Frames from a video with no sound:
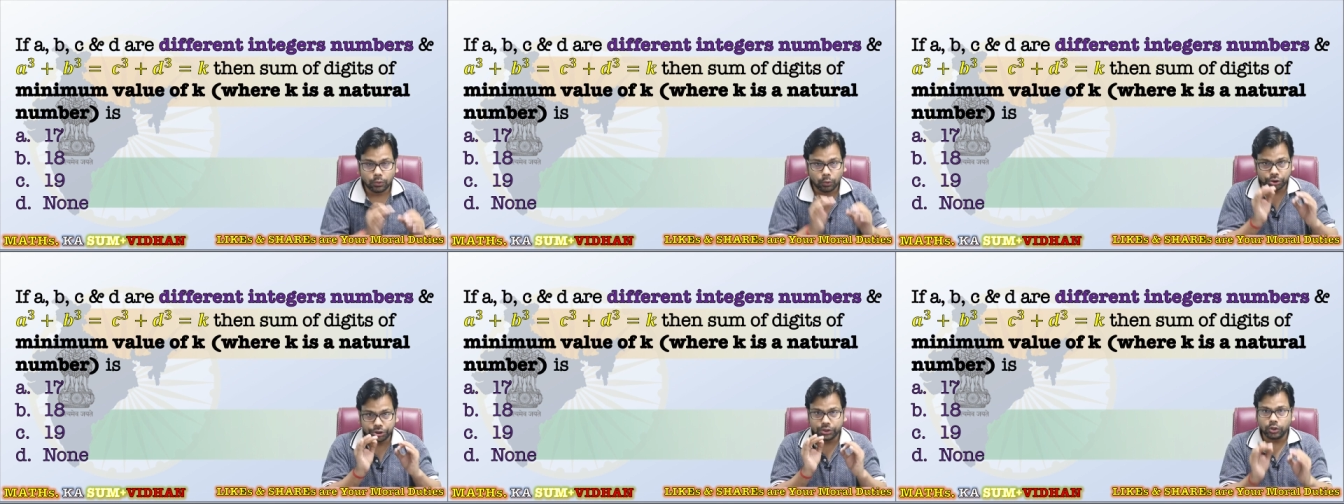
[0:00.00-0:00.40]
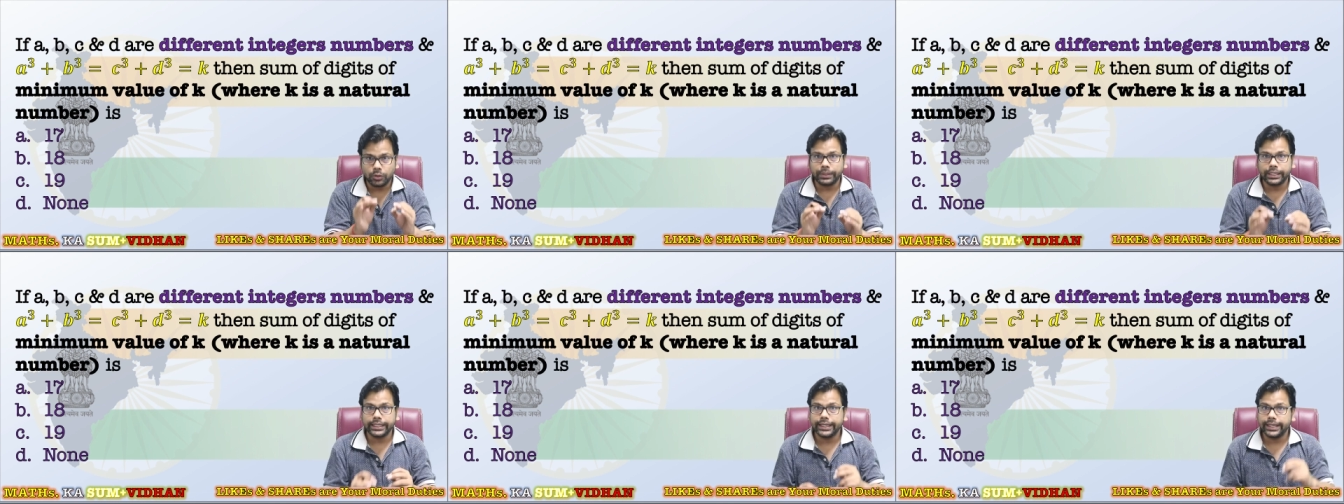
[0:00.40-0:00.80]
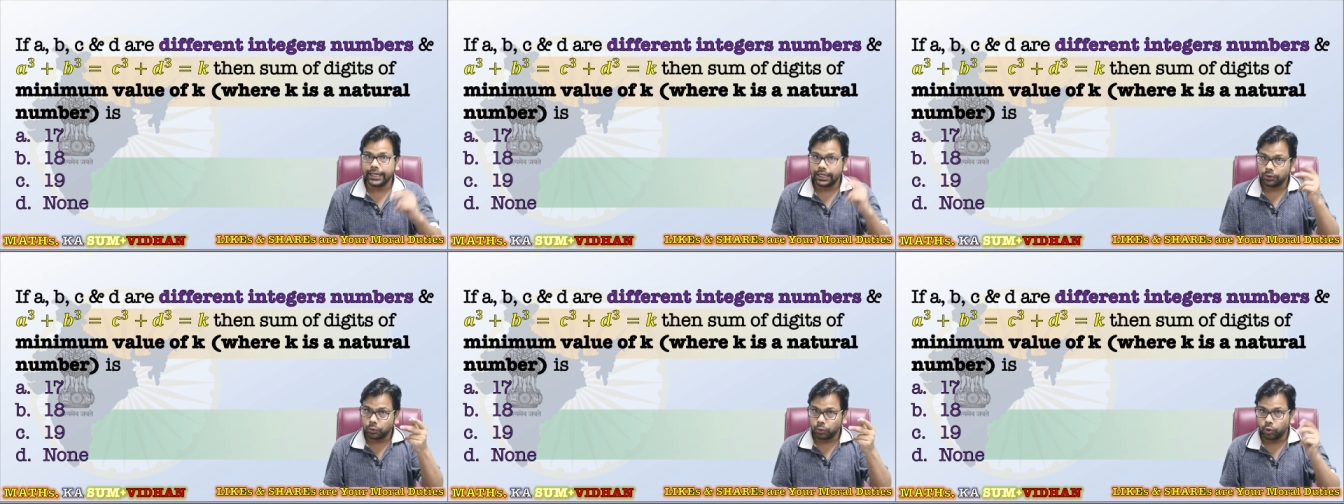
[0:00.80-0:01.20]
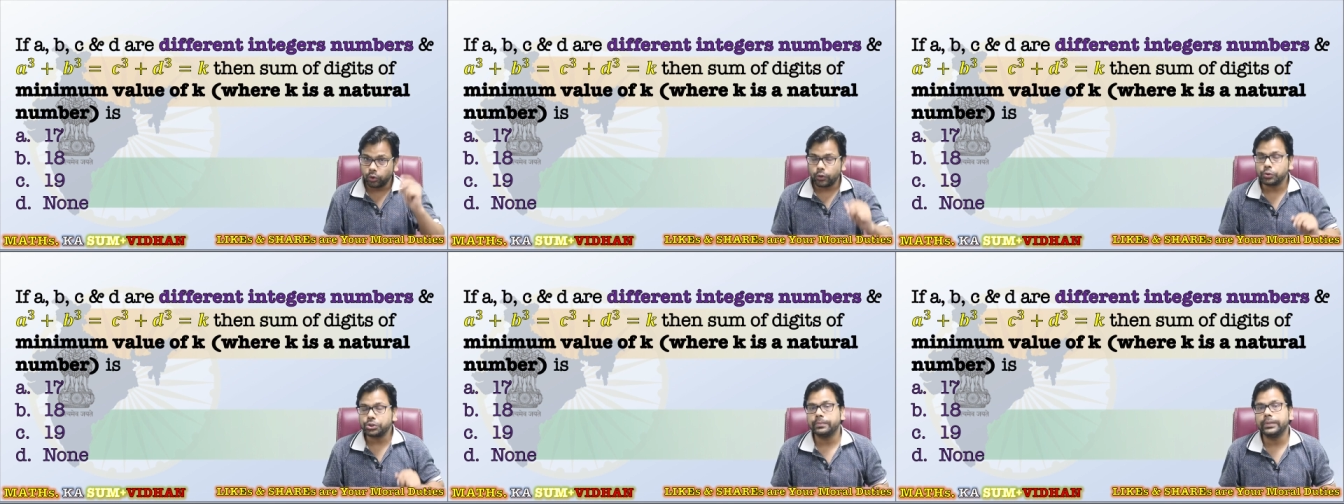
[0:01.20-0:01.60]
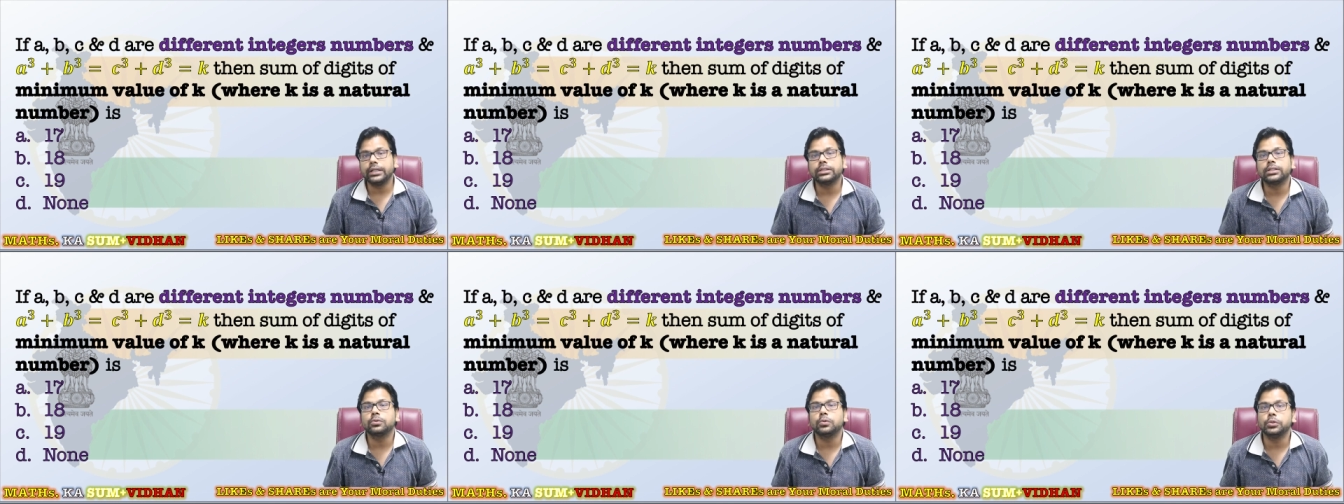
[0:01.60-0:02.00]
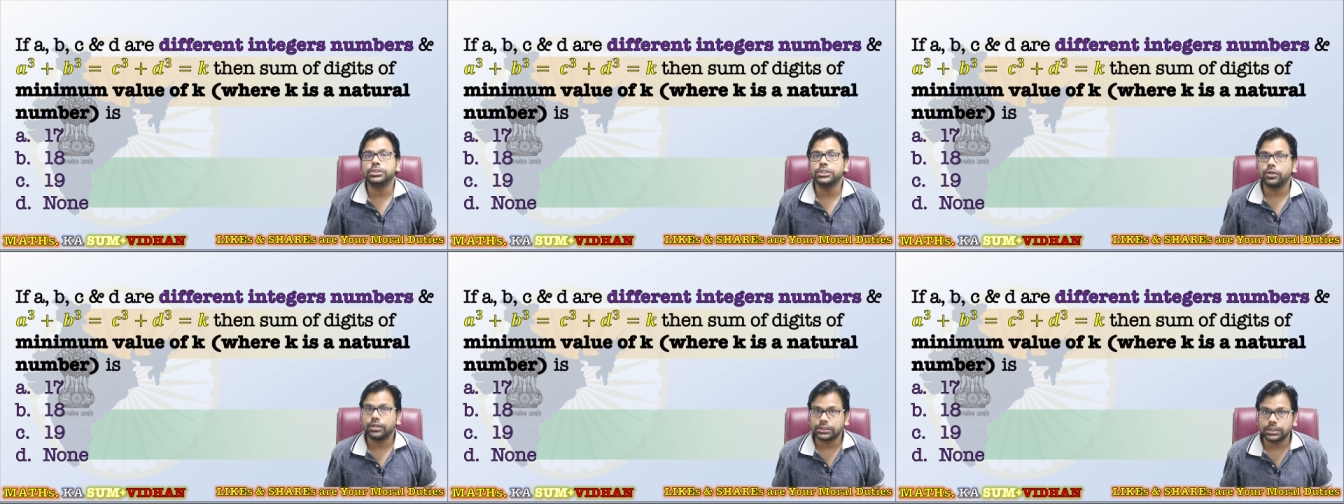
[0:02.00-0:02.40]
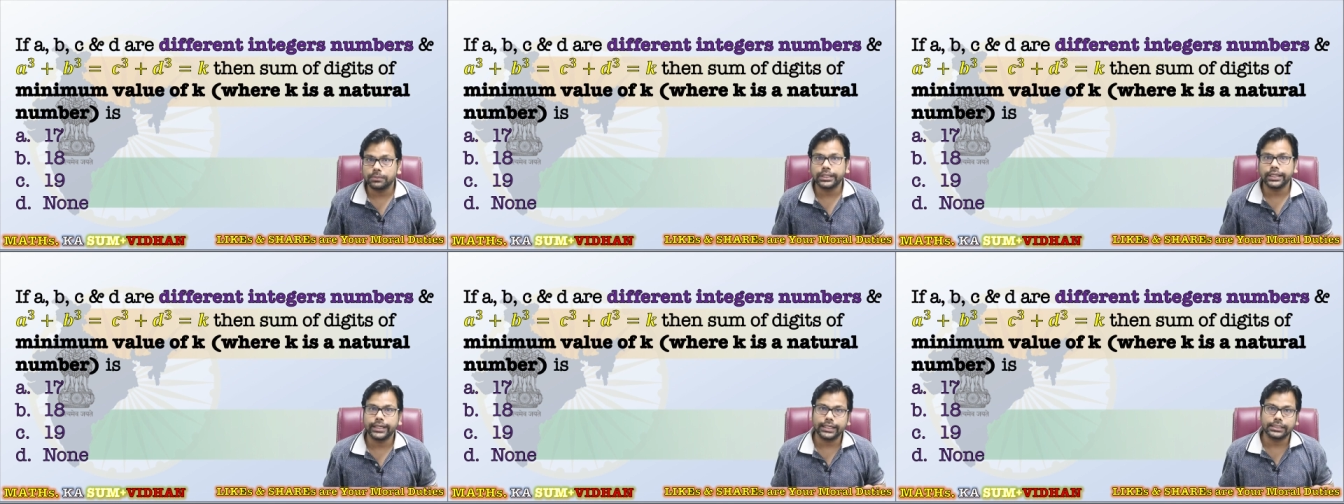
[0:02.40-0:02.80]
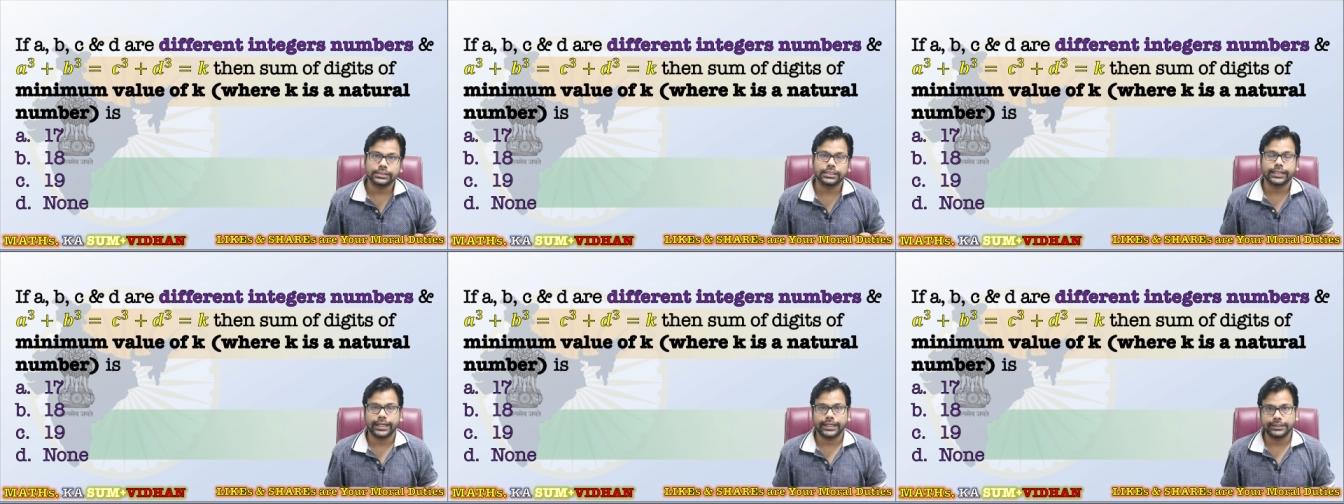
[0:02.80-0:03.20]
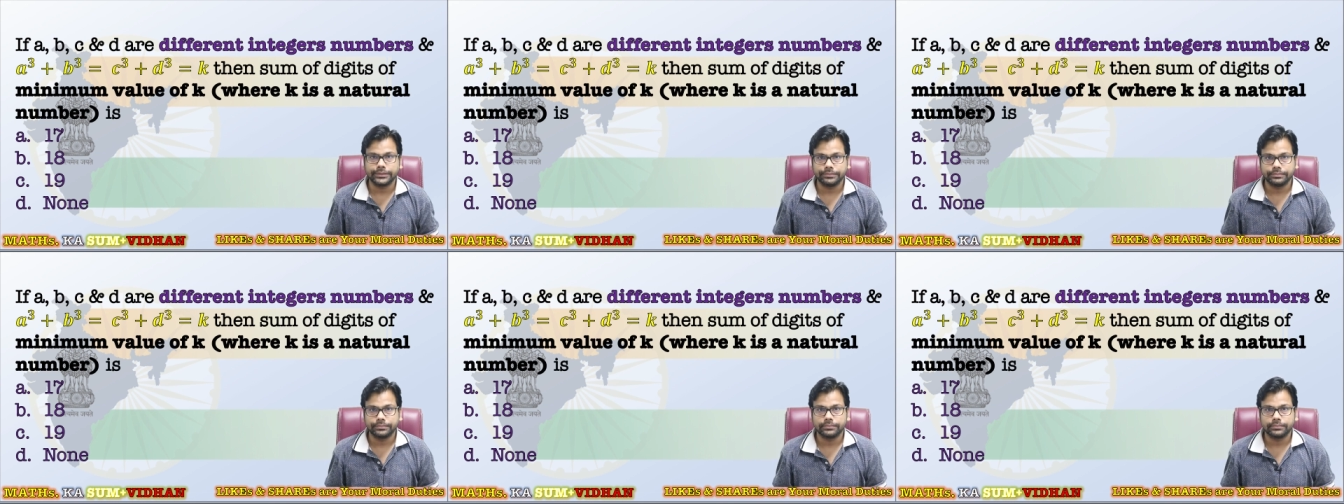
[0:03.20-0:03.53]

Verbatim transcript: क्वेश्चन को पढ़िए दोनों क्वेश्चन में अंतर खोजिए और आंसर बताइए कि आंसर क्या है